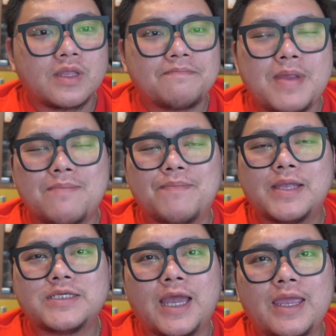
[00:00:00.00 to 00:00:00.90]
เปลี่ยนไป
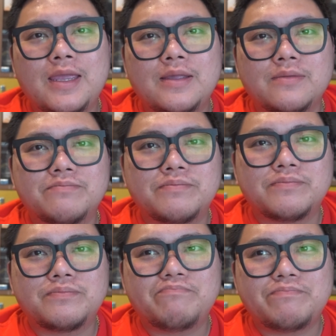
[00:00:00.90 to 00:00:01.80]
ใช้
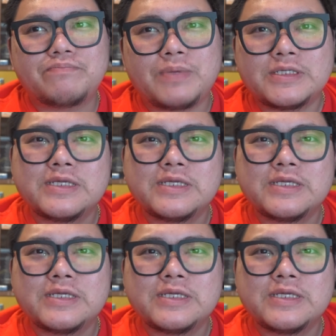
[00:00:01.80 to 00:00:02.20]
ไป